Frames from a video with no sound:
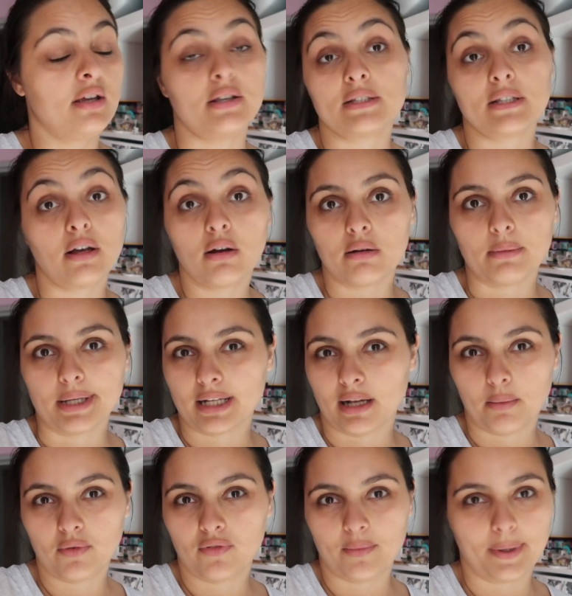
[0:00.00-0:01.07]
Et ça euh, bah,
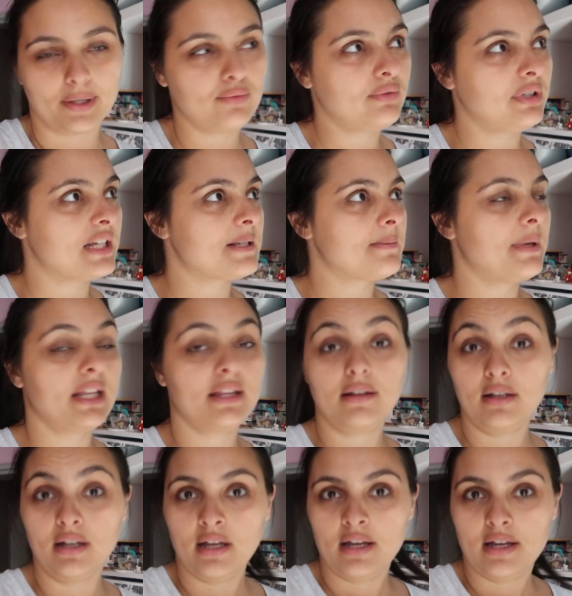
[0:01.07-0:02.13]
clairement on le fait pas toutes les semaines.
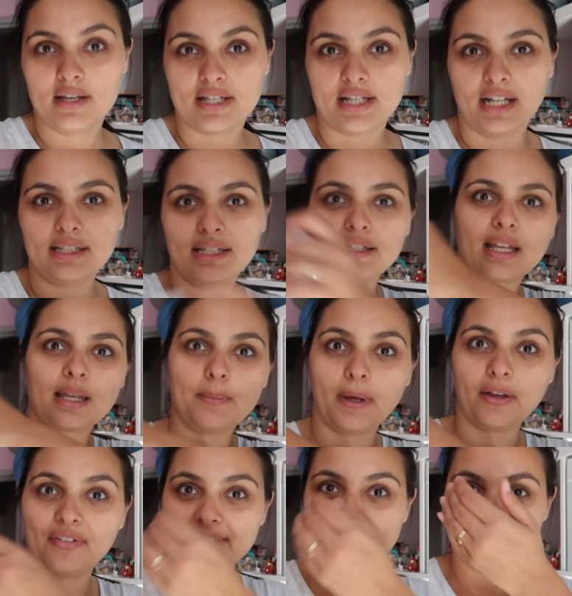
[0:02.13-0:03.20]
J'ai l'air d'être
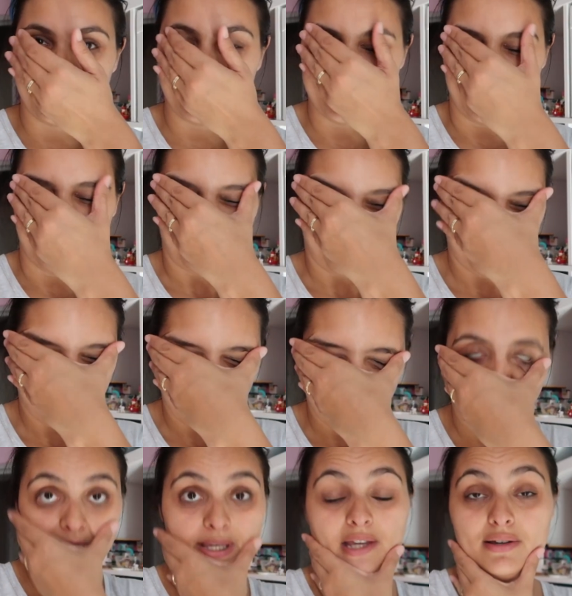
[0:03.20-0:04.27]
hyper fatiguée j'ai
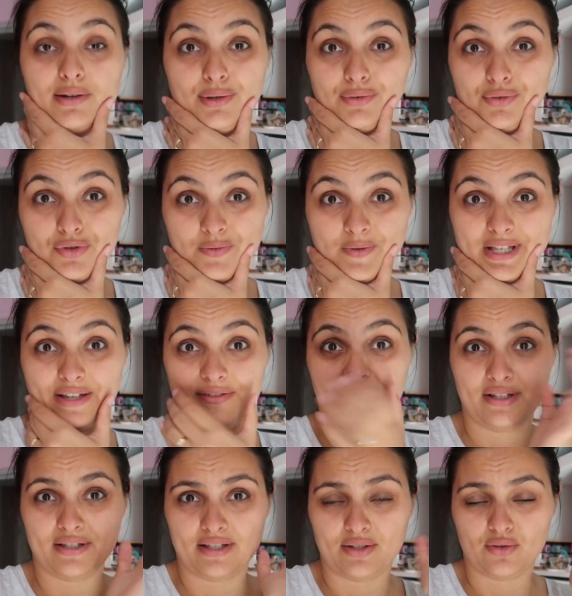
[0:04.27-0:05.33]
l'impression mais euh, franchement ça
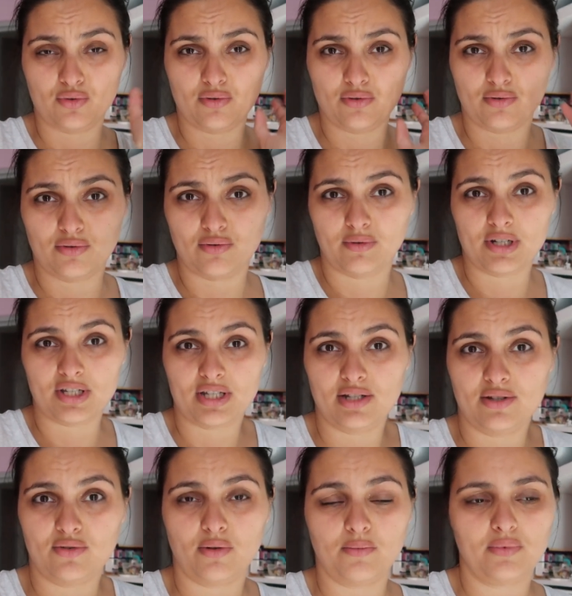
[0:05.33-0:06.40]
va. C'est juste euh, ouais j'ai
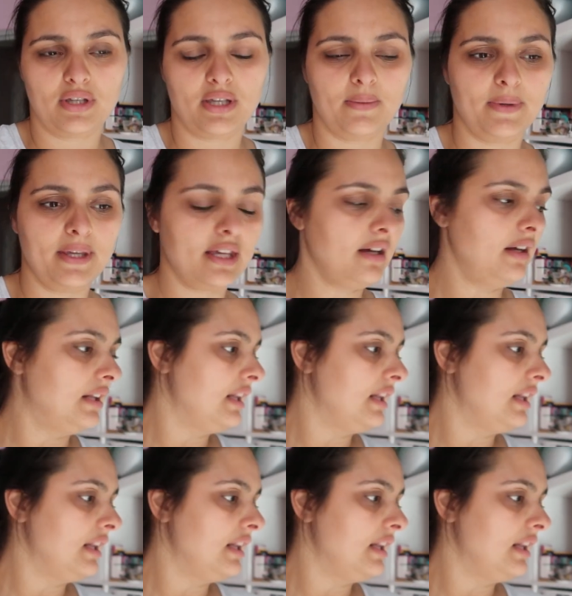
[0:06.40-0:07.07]
les yeux un peu qui piquent.